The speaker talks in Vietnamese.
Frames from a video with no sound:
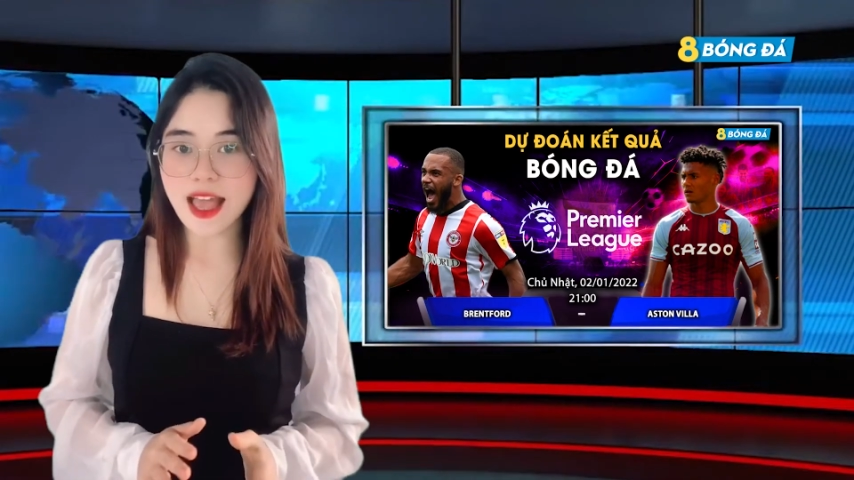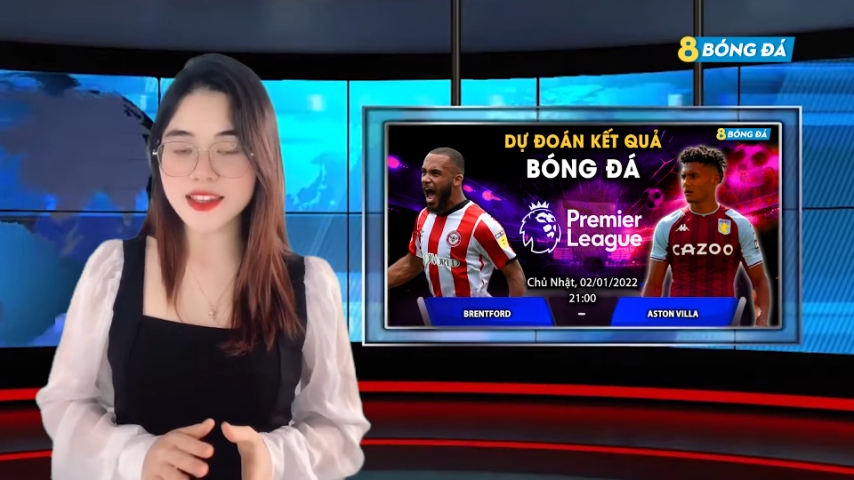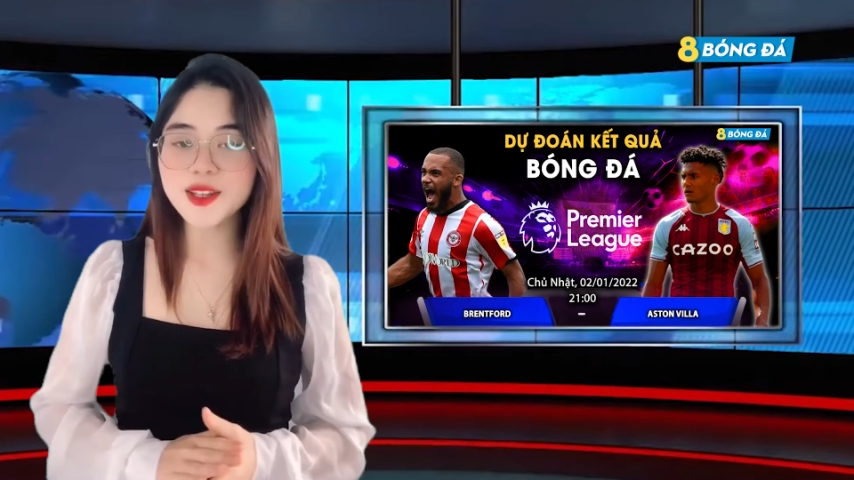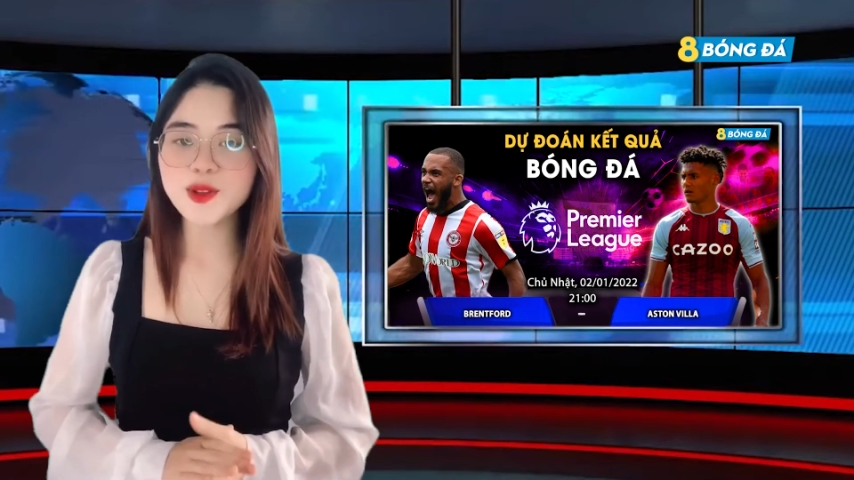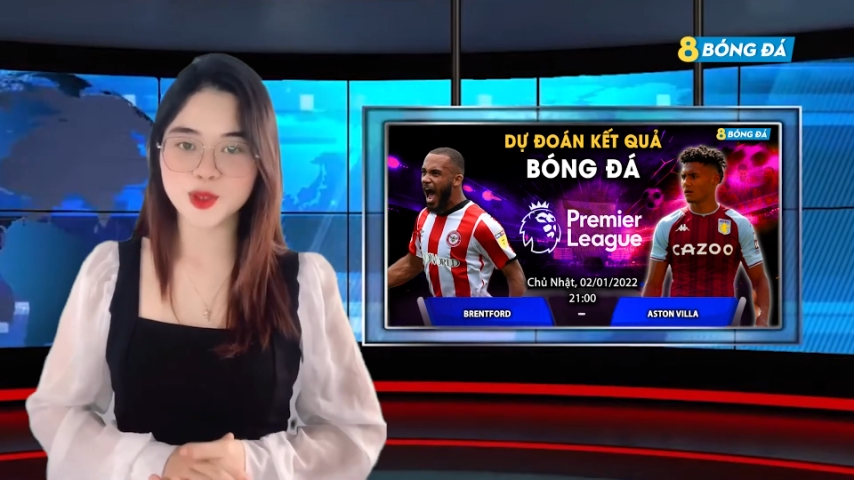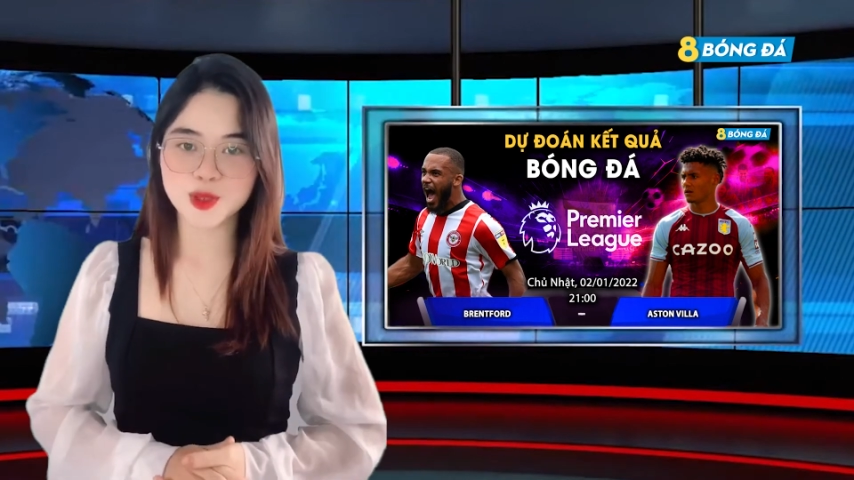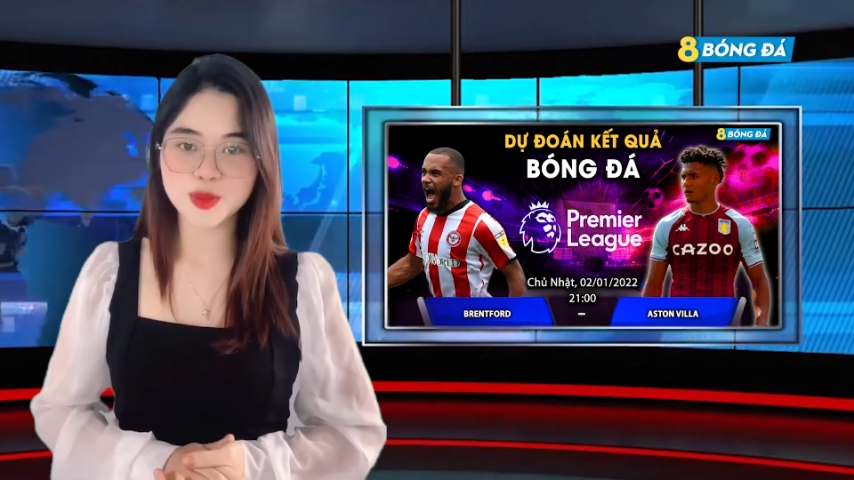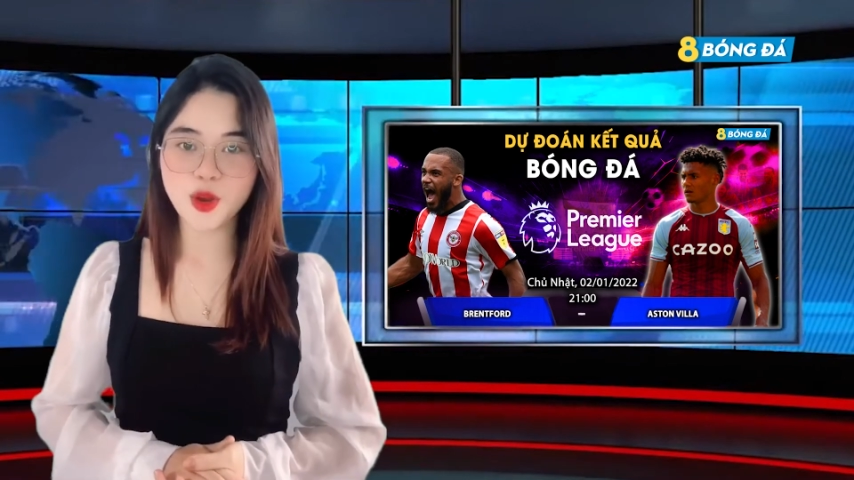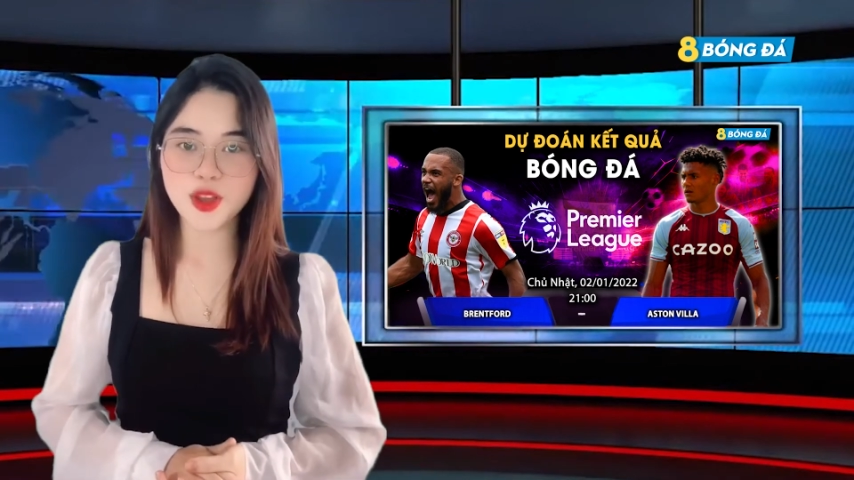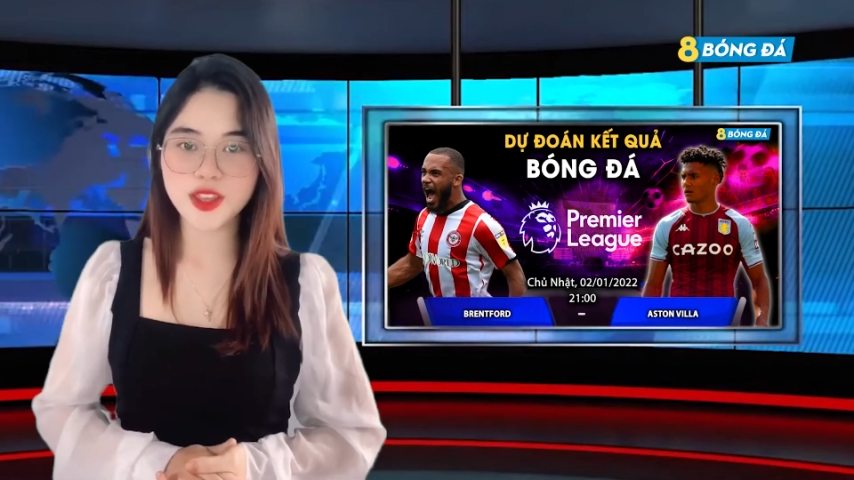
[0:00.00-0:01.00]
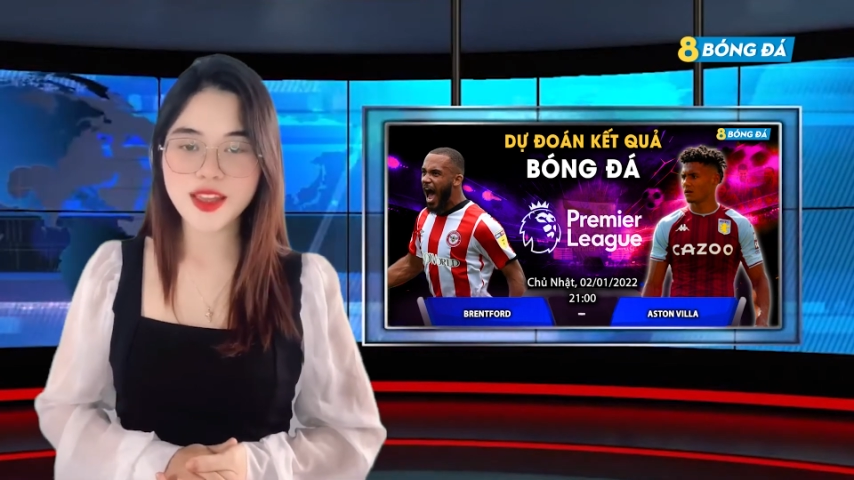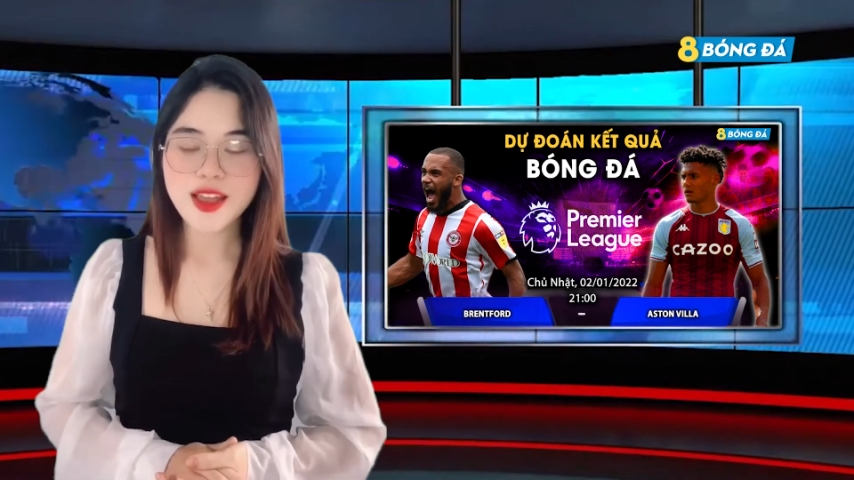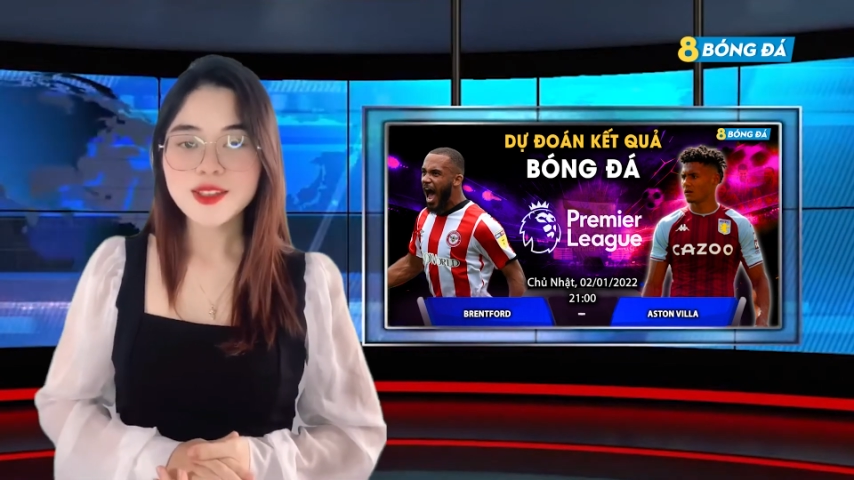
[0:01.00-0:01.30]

cá nhân của chúng tôi.